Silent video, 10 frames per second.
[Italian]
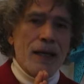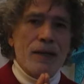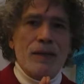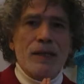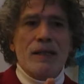
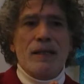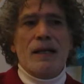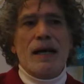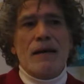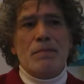
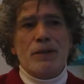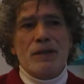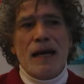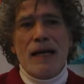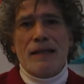Quindi è
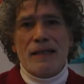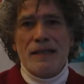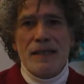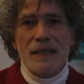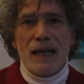importante
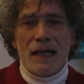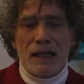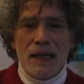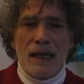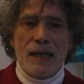
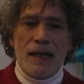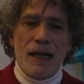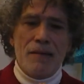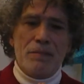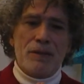insegnarla,
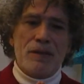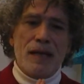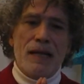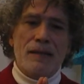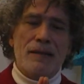è
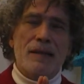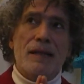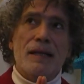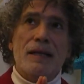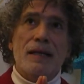
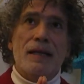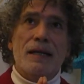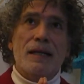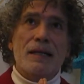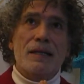importante
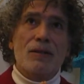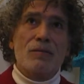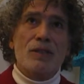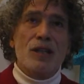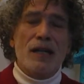
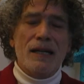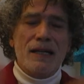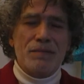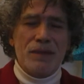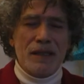ricominciare a
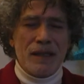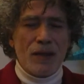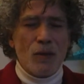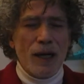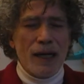
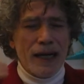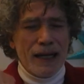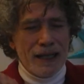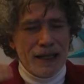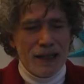capire qual è,
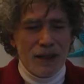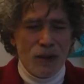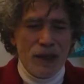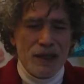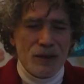
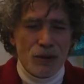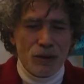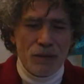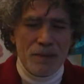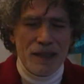quali
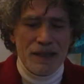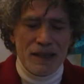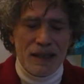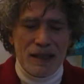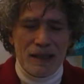sono i
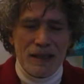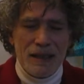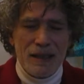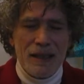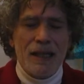pensieri
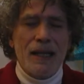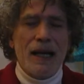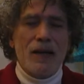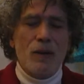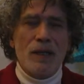
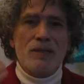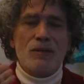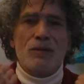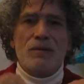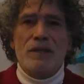e quali
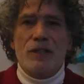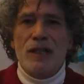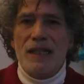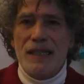sono invece le